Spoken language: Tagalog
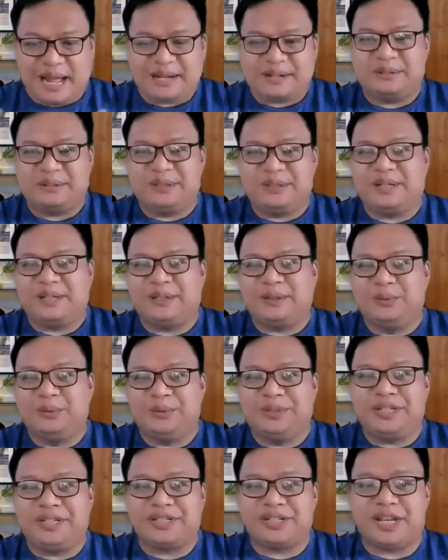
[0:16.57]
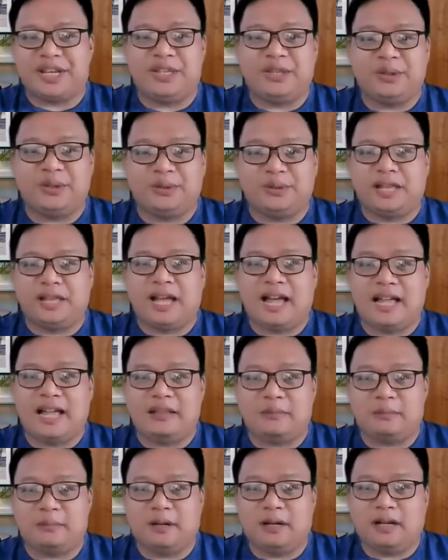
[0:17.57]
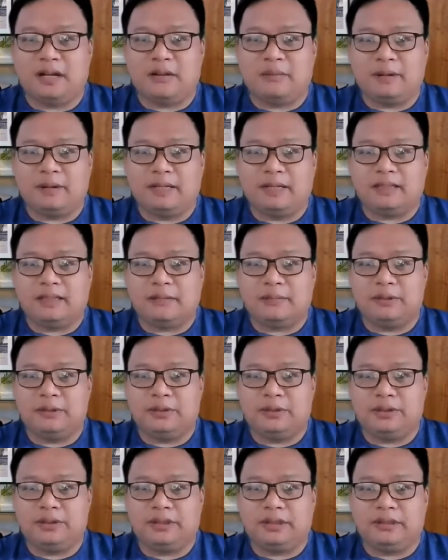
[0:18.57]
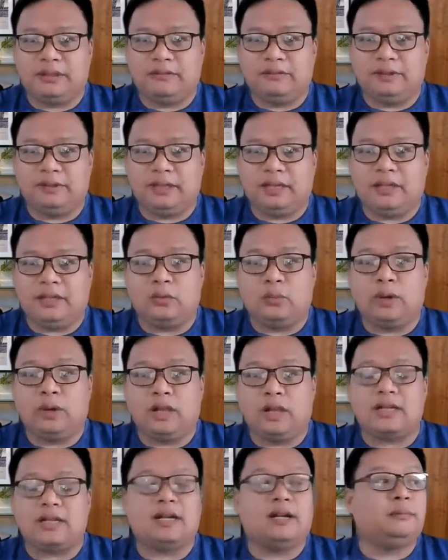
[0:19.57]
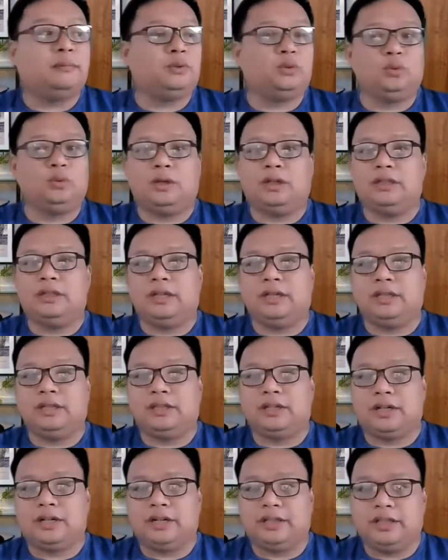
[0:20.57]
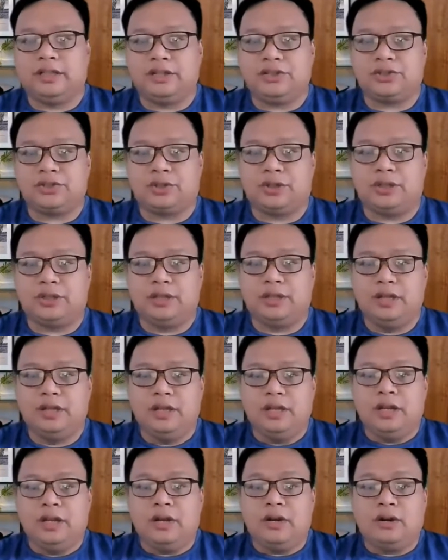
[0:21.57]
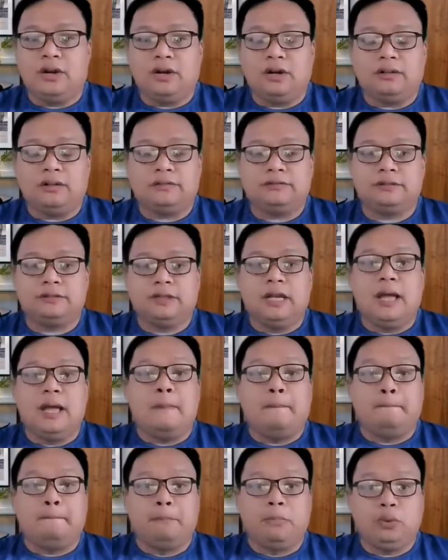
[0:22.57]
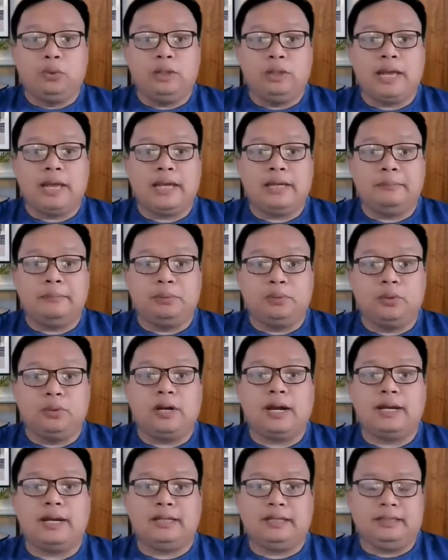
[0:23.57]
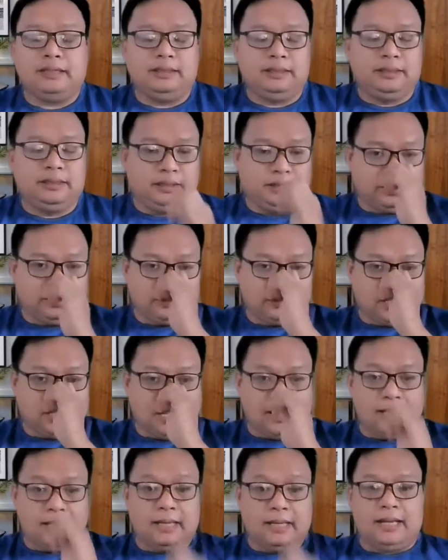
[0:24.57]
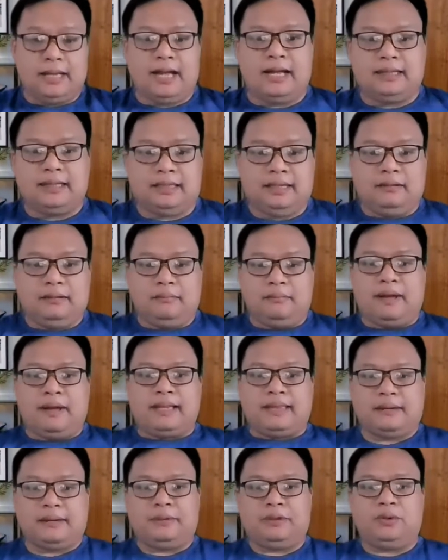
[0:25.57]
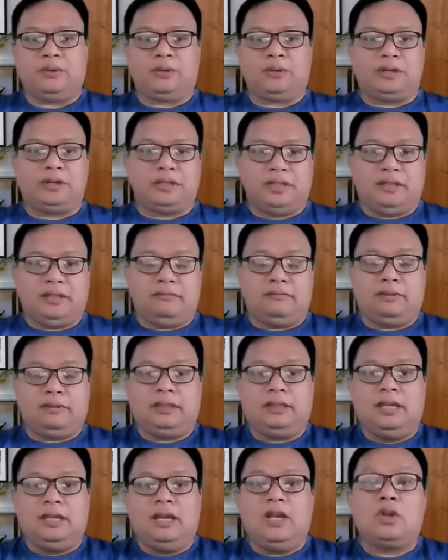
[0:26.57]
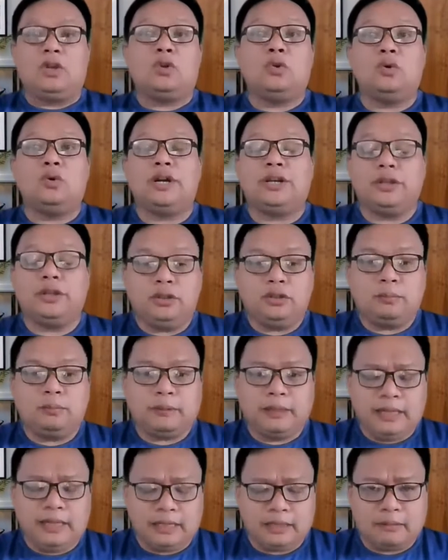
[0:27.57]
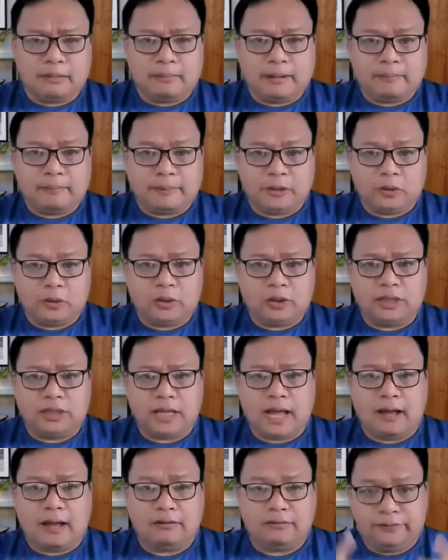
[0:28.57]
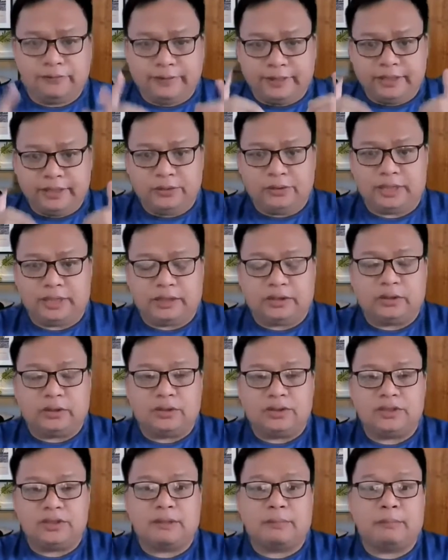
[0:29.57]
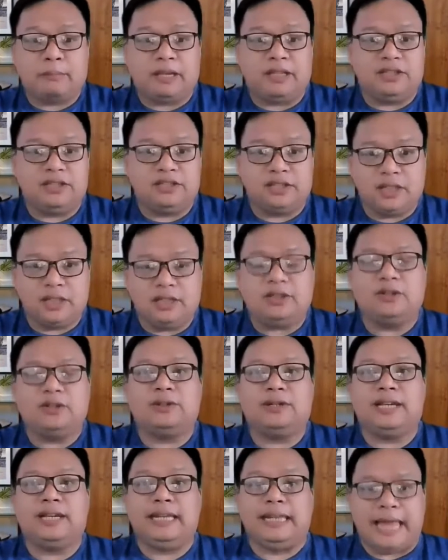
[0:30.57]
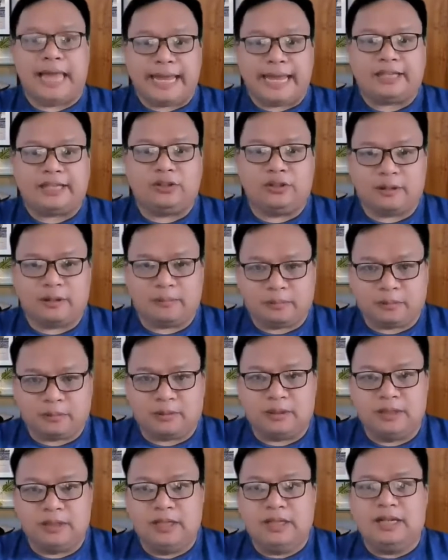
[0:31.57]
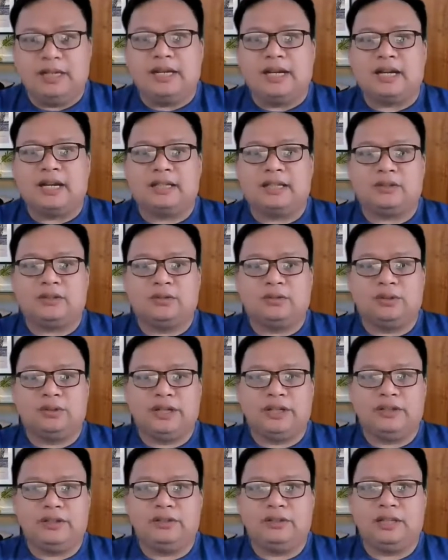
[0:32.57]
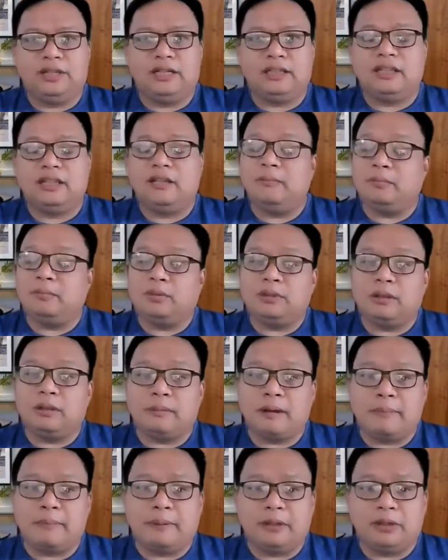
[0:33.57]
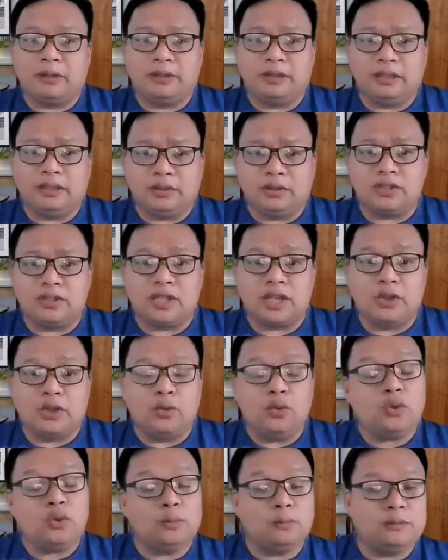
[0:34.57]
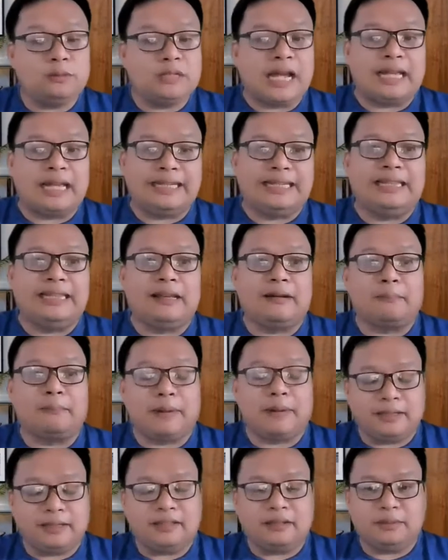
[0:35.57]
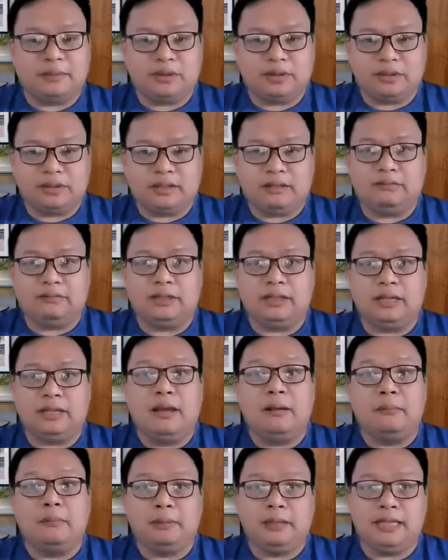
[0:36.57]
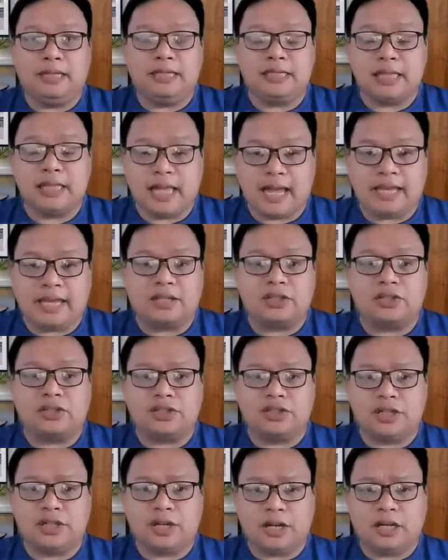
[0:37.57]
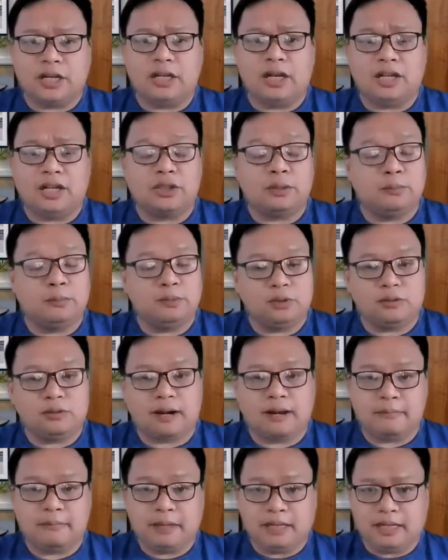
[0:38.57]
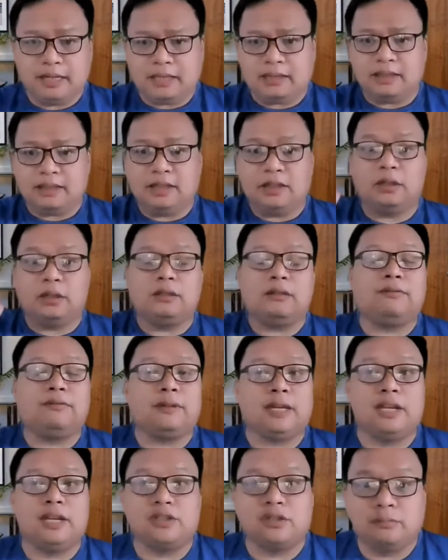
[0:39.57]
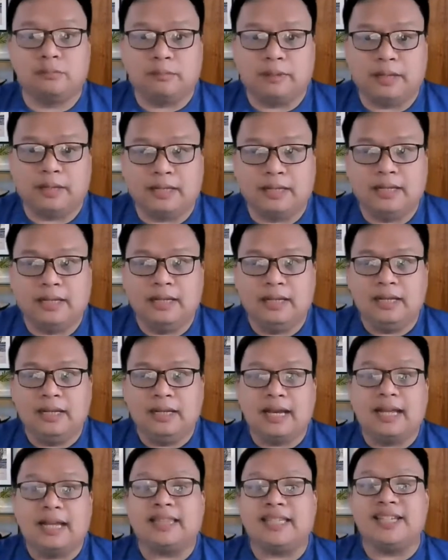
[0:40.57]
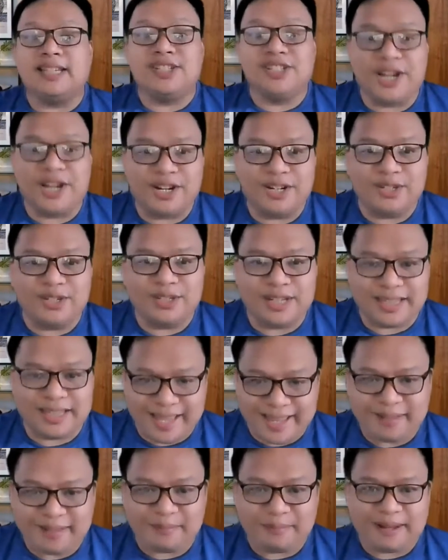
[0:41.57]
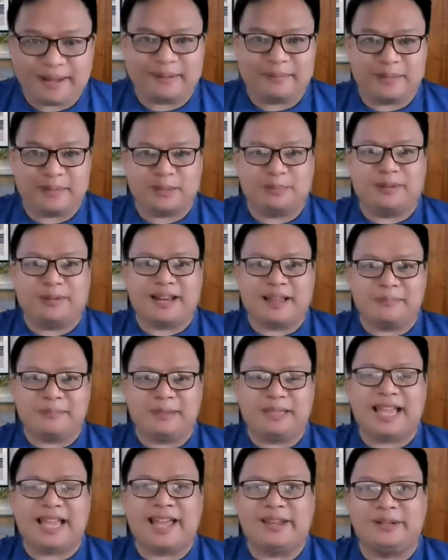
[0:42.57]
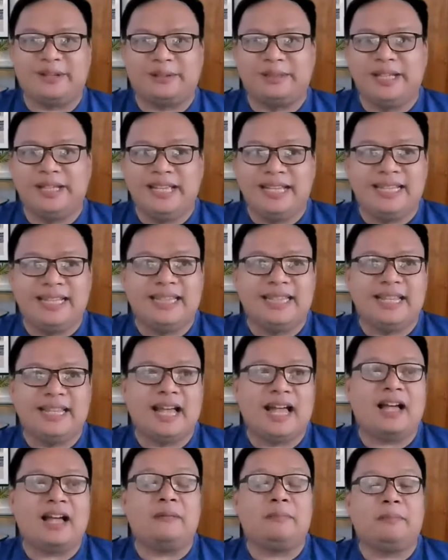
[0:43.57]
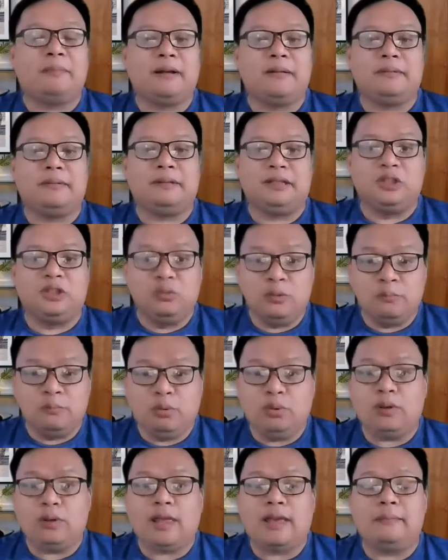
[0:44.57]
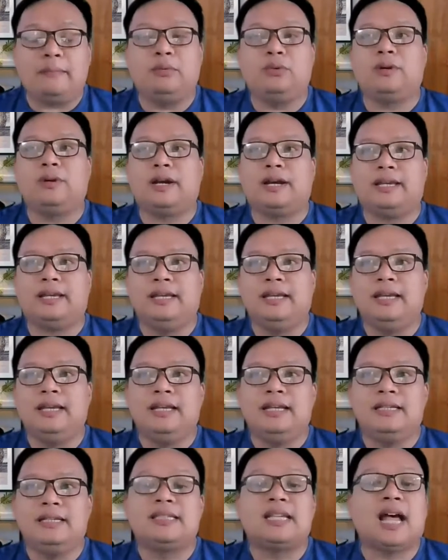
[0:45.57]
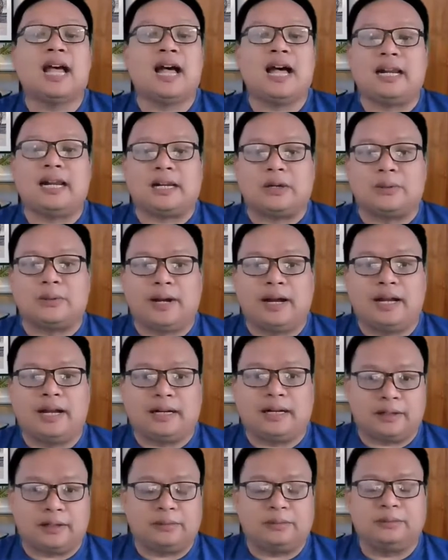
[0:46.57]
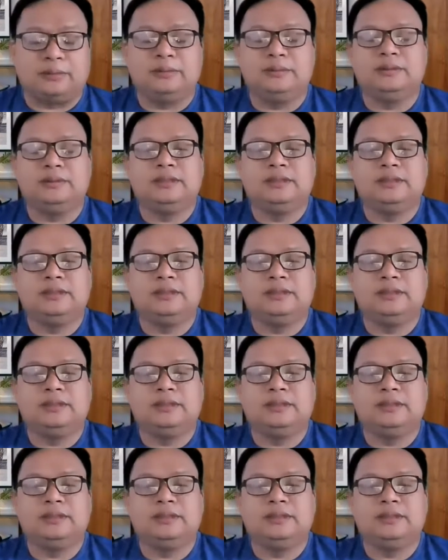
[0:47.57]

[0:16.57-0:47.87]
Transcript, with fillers: araw ng lunes sa inyong lahat, mga kabata Winner TV, and welcome to another edition of Bulay Buhay dito sa ating Bata Minor TV. Kung ngayon nyo palang napapanood ang video na ito sa page ninyo, i-like nyo na po. At kung ngayon nyo lang din po napapanood ito sa YouTube channel ng Batang Minor TV, please like, share, uh, subscribe, and hit the notification bell. At i-share nyo na din para mas marami tayong nakakapagbulay-buhay sa araw-araw.